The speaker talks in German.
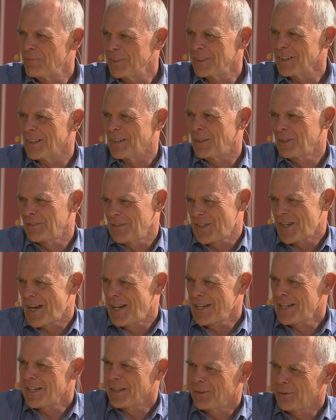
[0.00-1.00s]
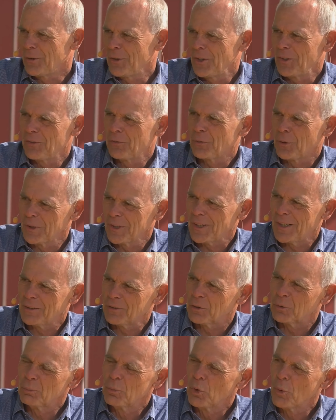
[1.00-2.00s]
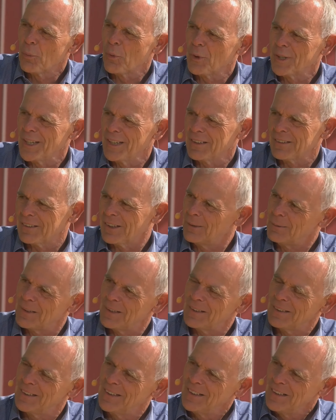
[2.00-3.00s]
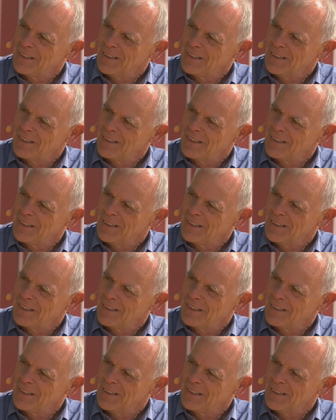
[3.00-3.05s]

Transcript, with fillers: wird daraus wahrscheinlich ein neues Vortrags- und Buchprojekt, aber